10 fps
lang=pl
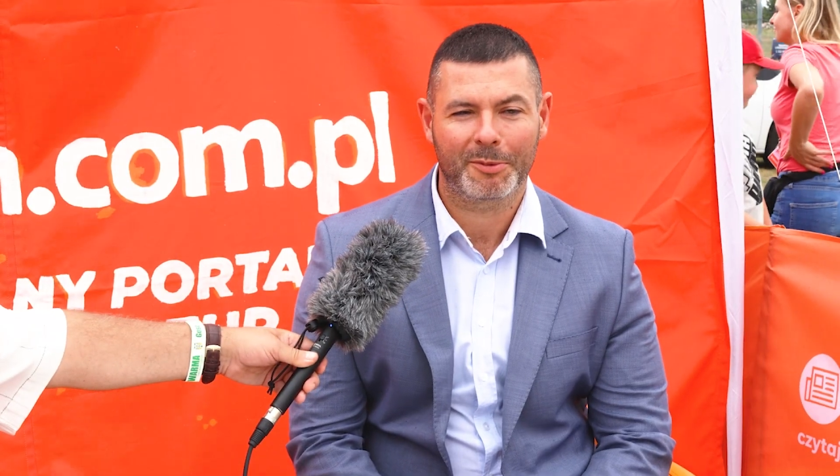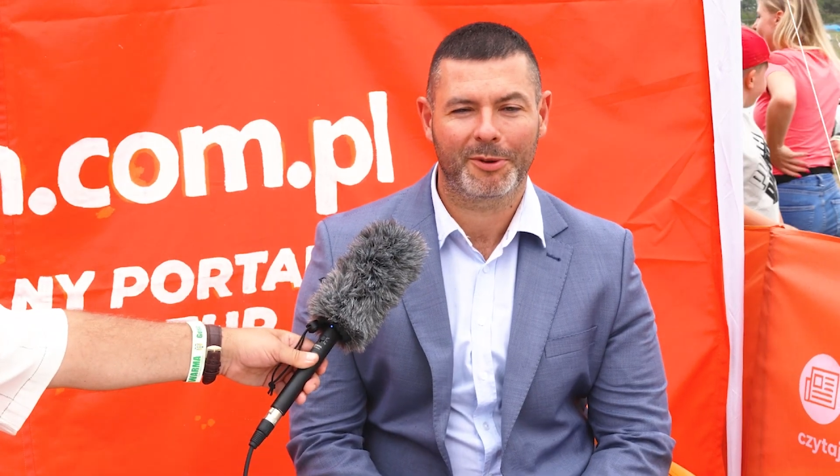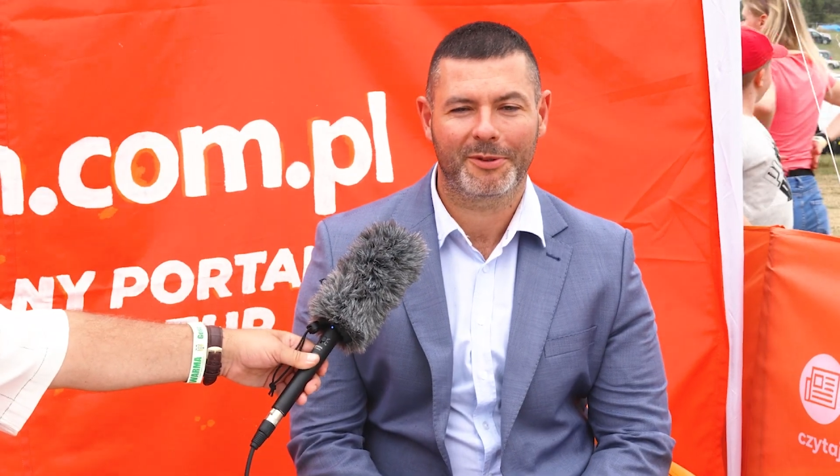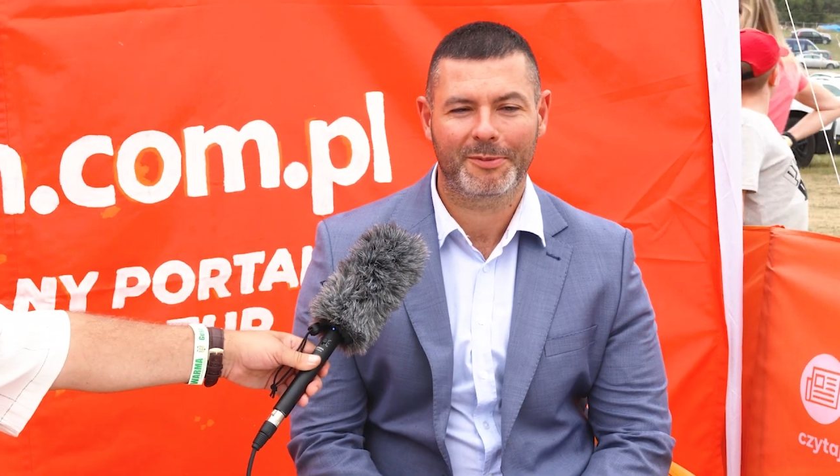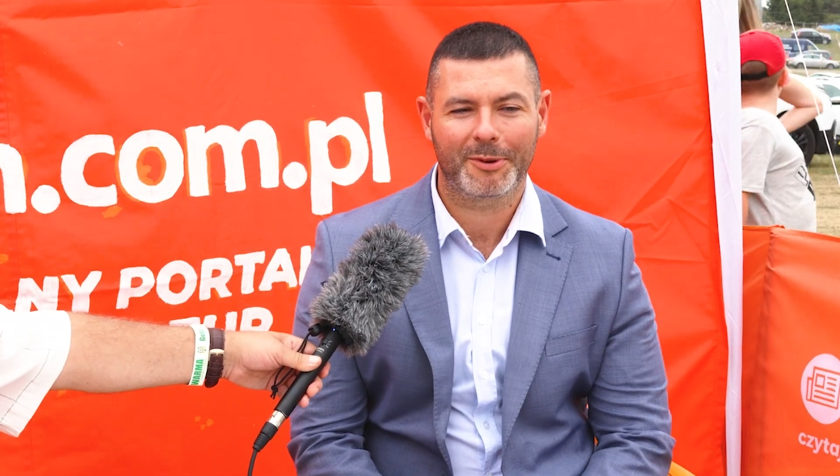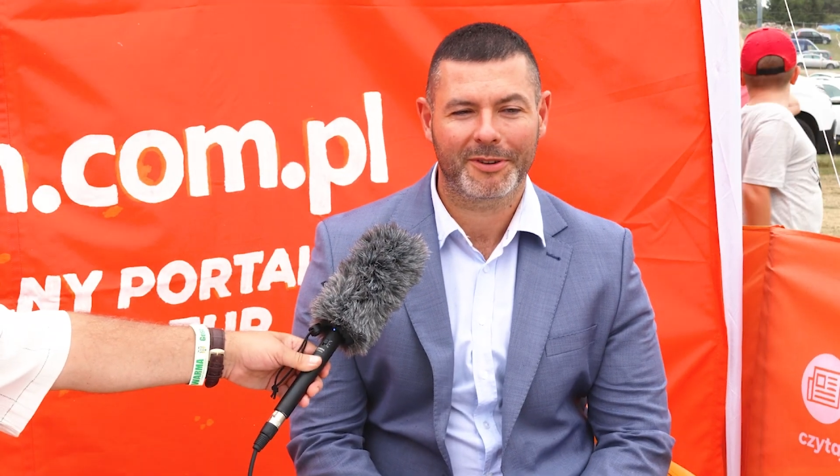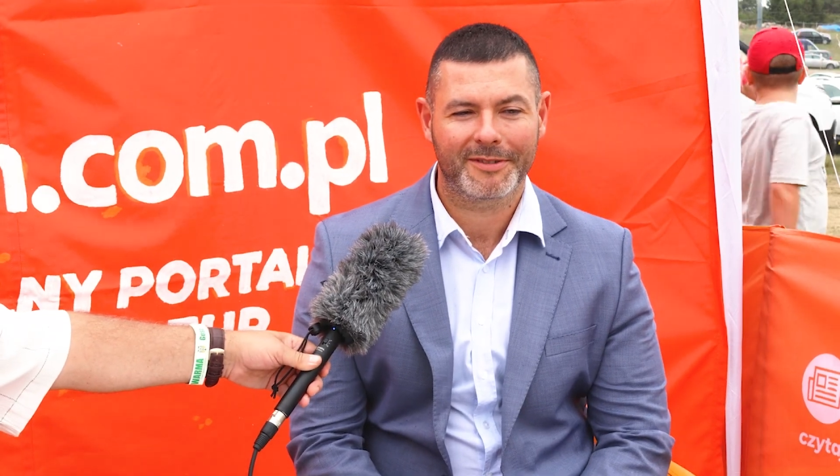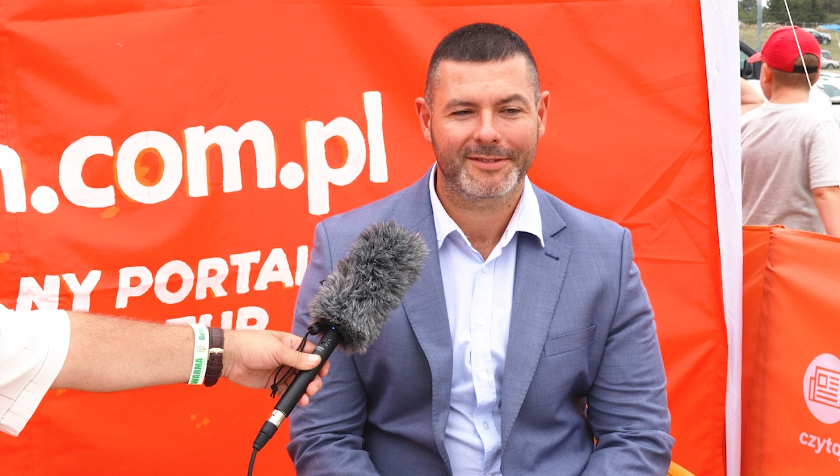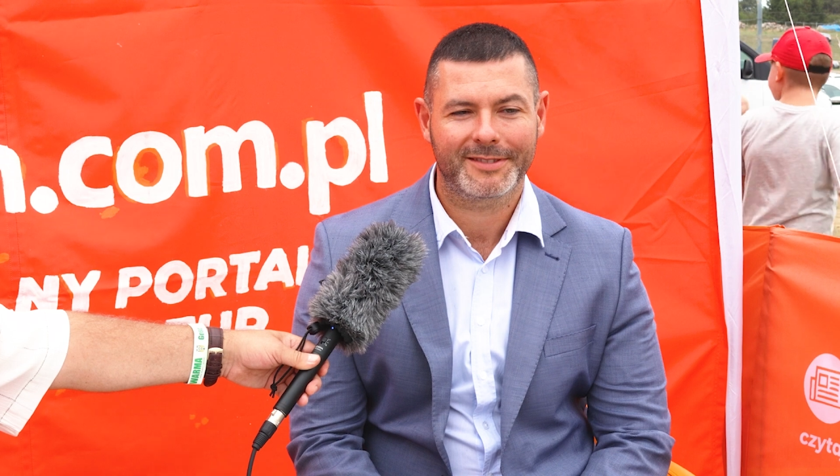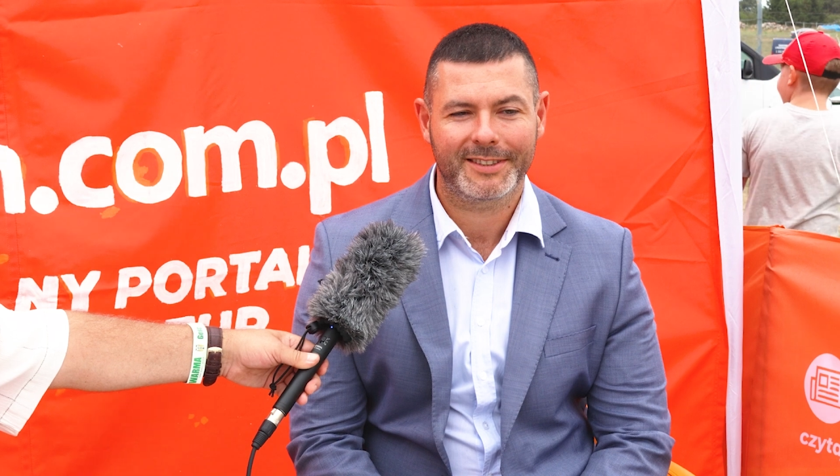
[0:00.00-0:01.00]
bo, bo
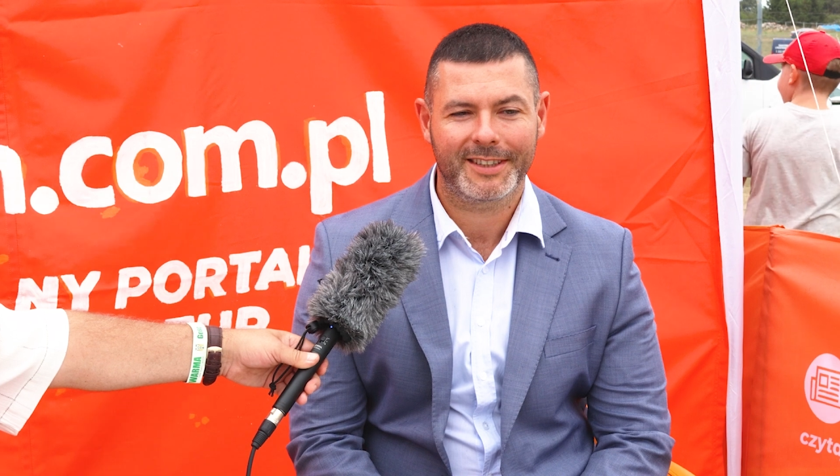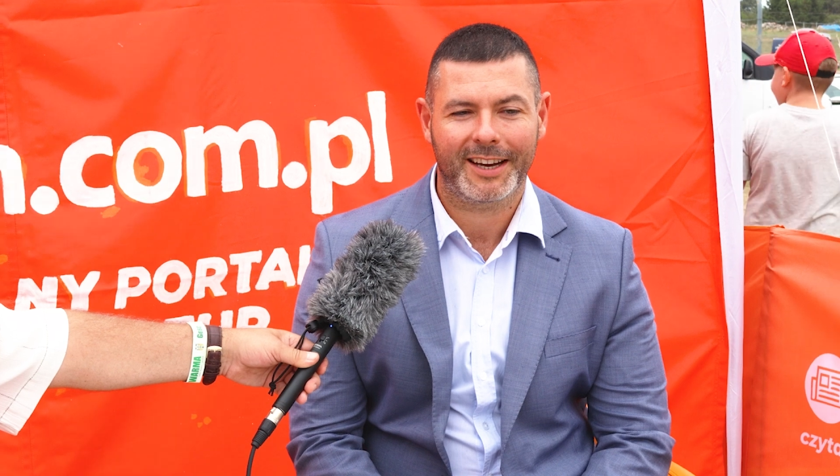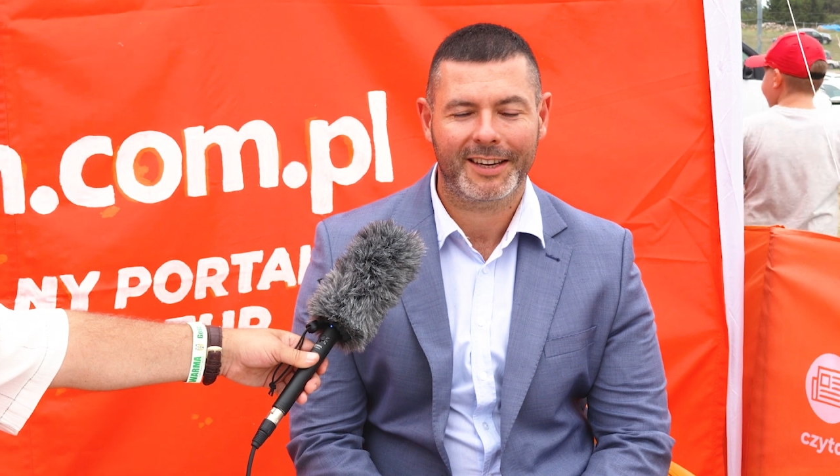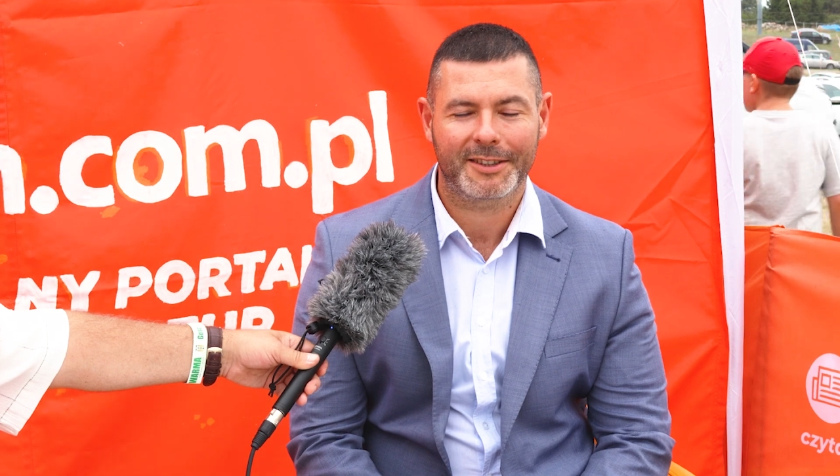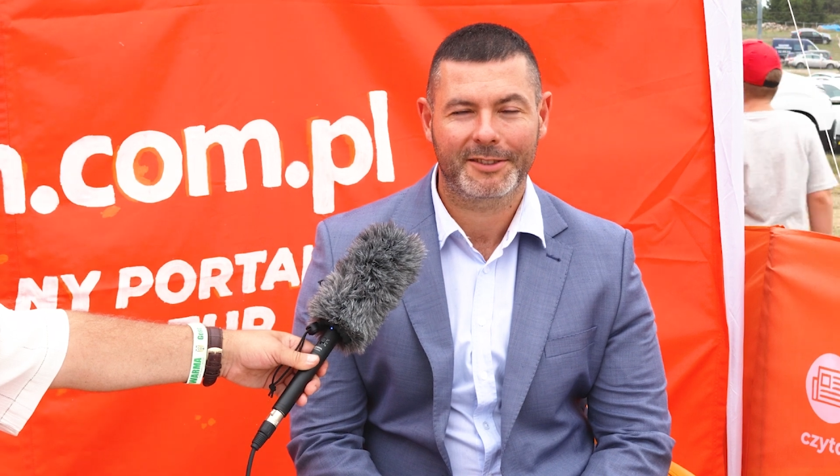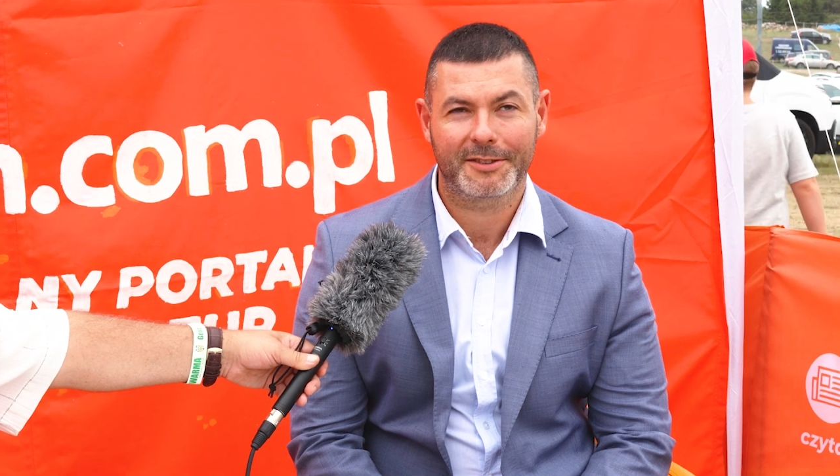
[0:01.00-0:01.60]
jak